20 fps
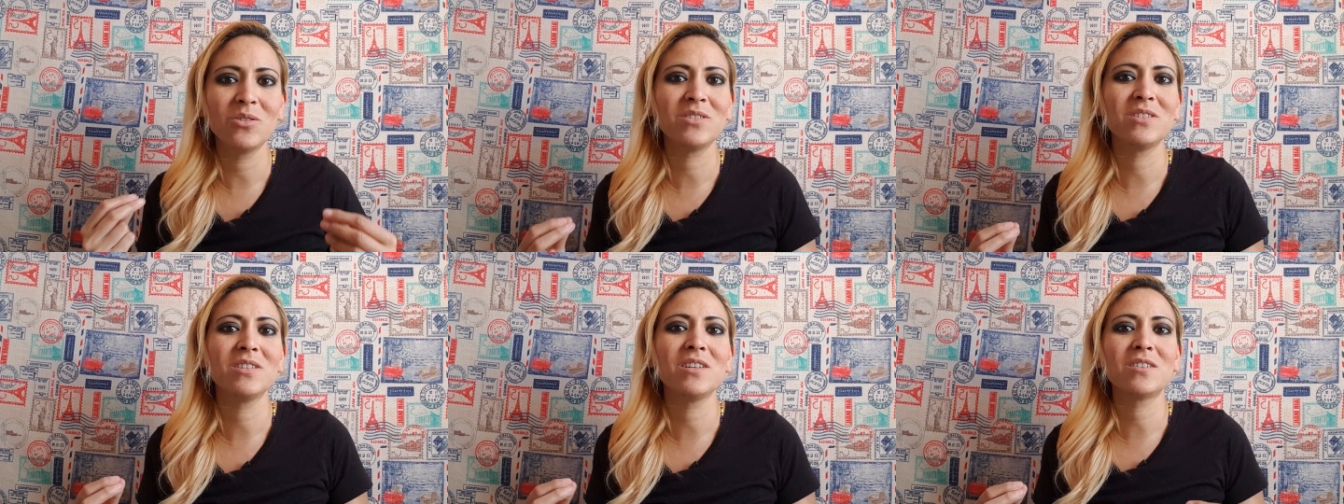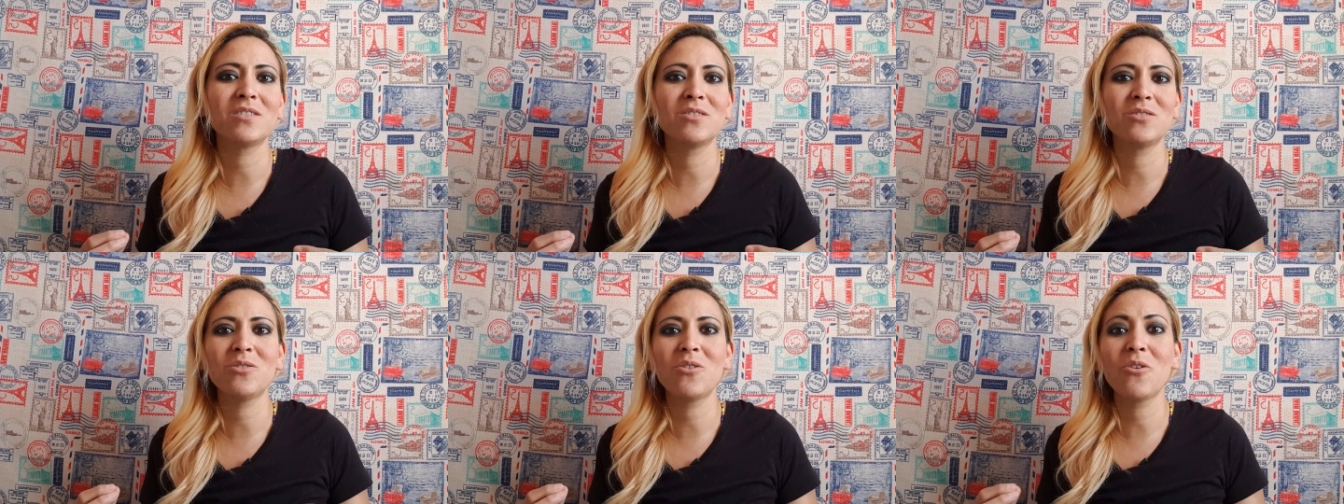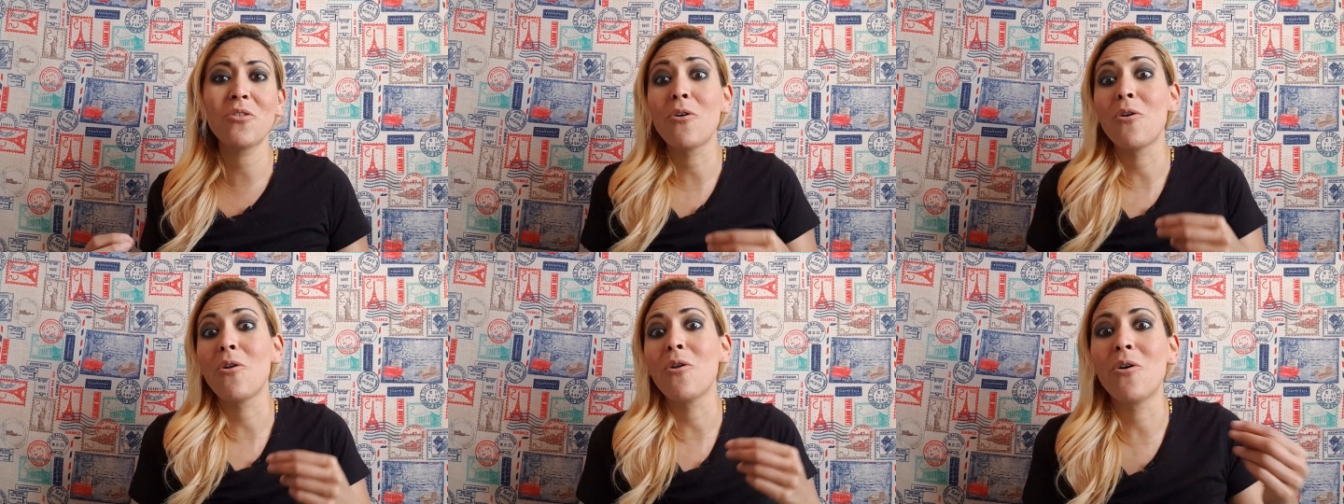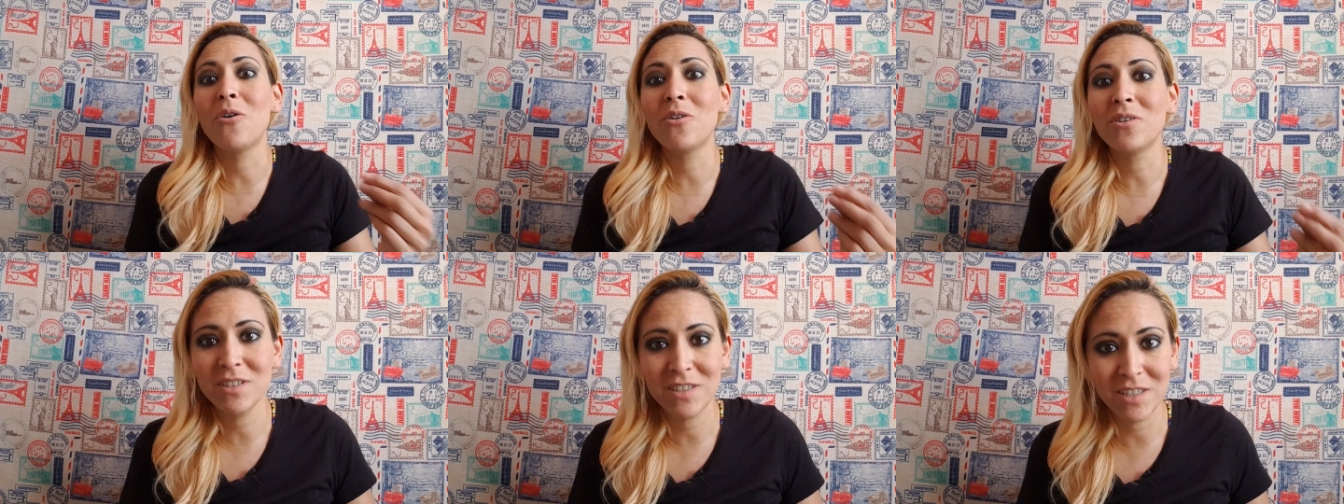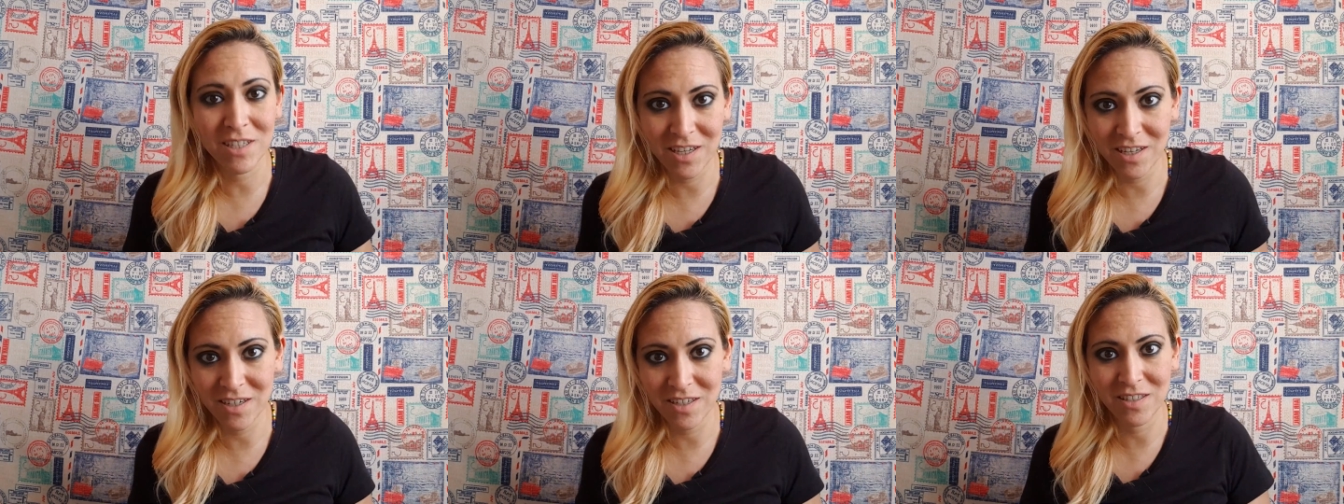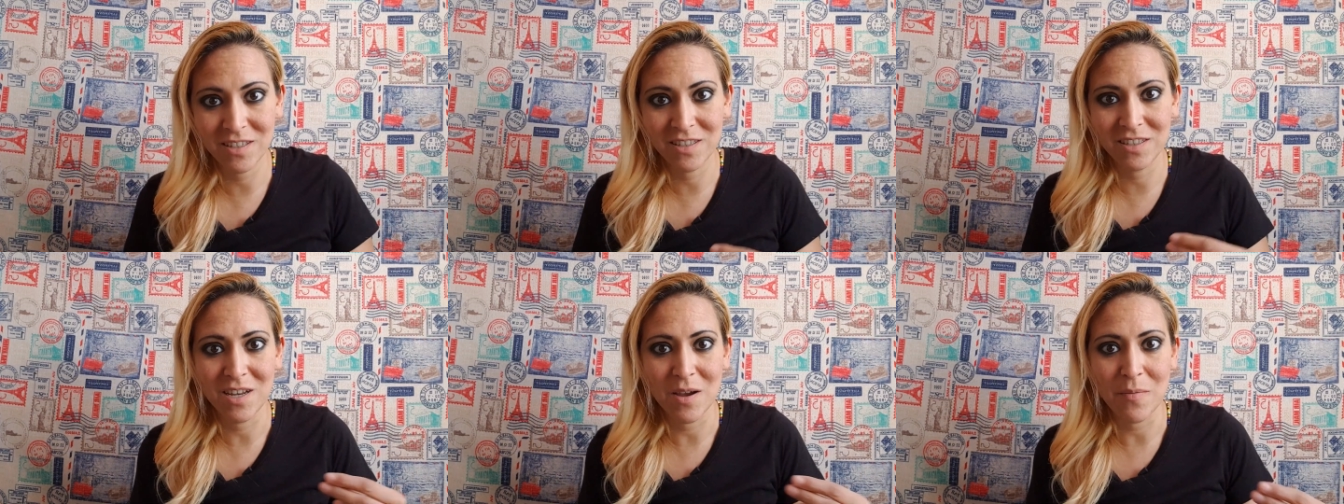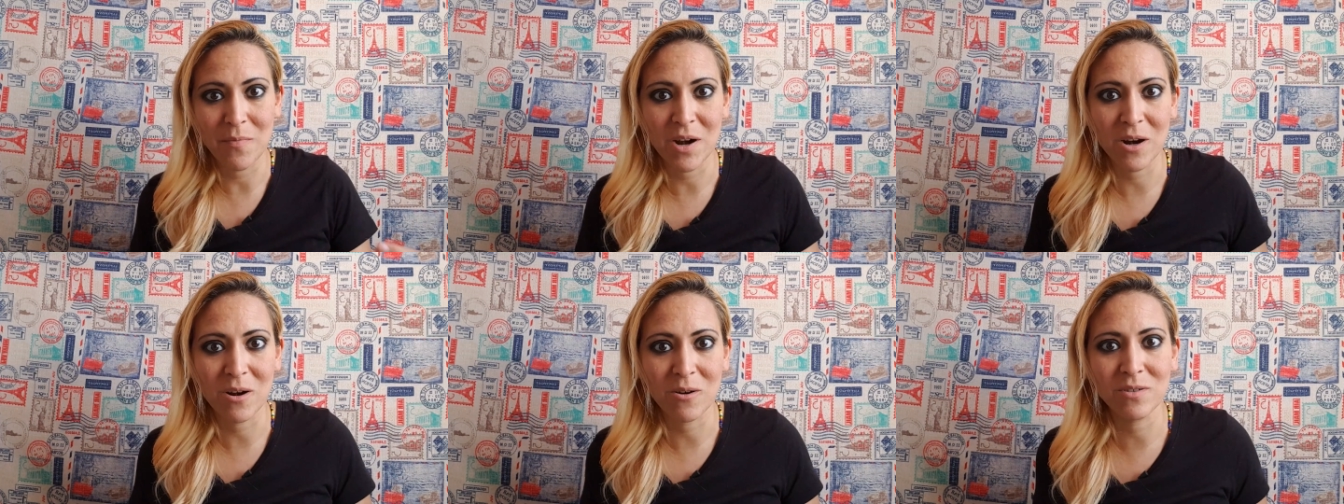cierto dolor, si quieres
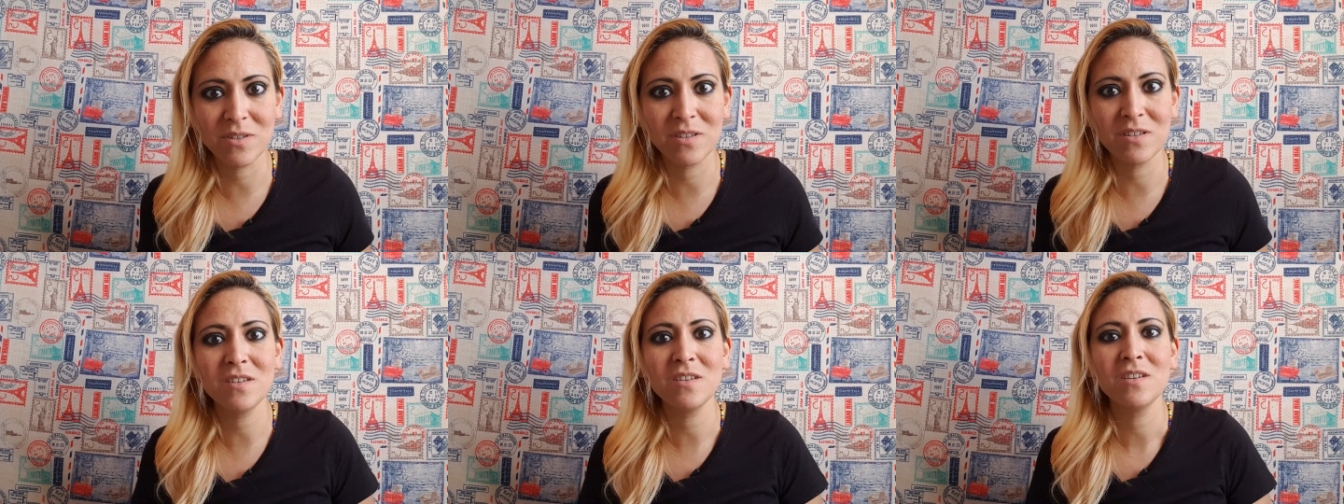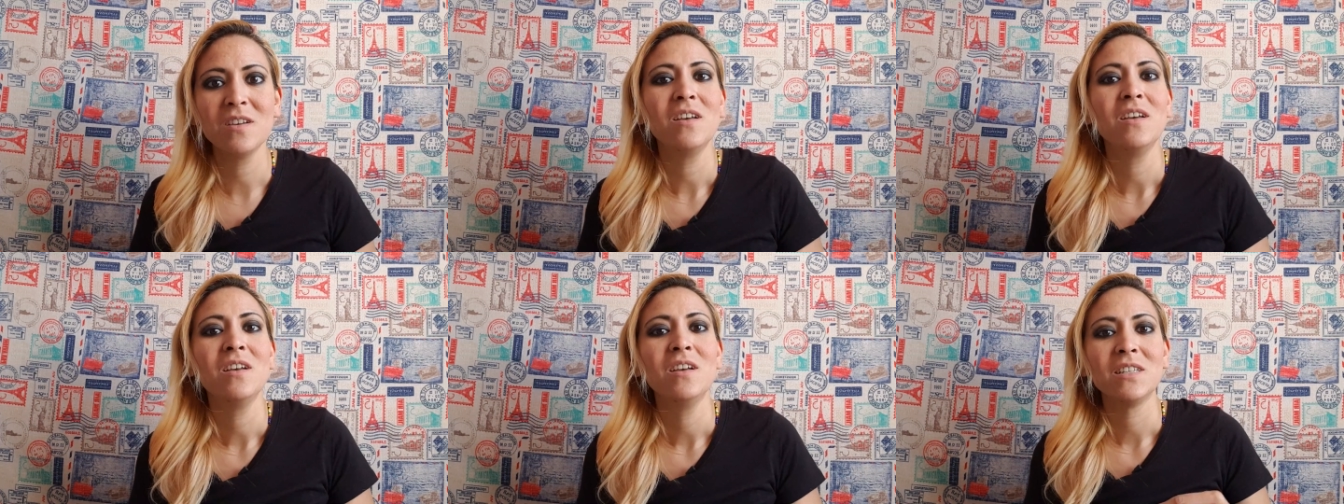llamarlo así,